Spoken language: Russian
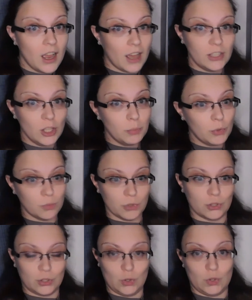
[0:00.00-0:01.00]
Она не
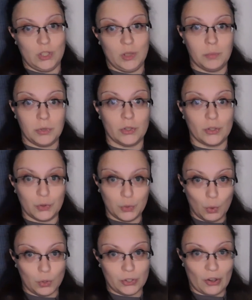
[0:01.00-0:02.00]
помнит, что с ней было
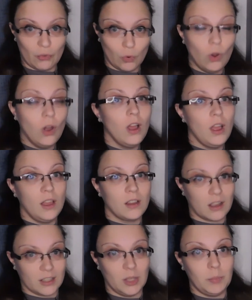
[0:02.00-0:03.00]
до того,
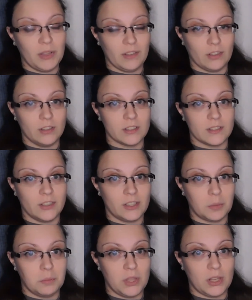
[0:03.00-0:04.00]
как она появилась в
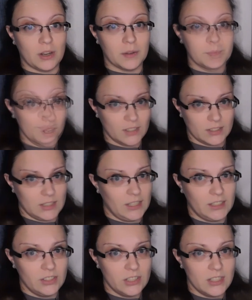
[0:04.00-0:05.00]
этом мире. А
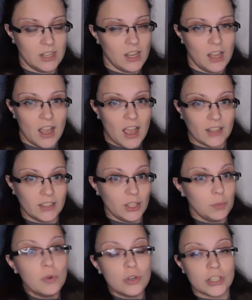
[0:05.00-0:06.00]
следовательно, она не
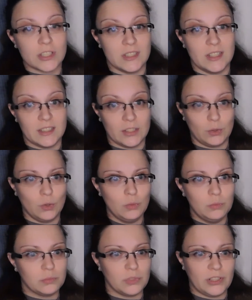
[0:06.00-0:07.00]
может знать о
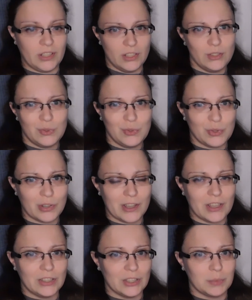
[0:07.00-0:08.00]
том, есть у нее
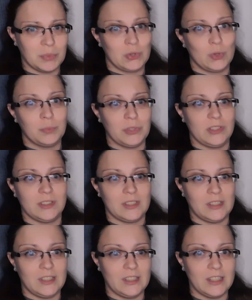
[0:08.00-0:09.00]
какие-то способности
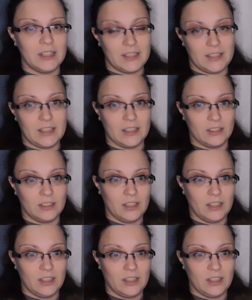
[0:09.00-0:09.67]
или нет.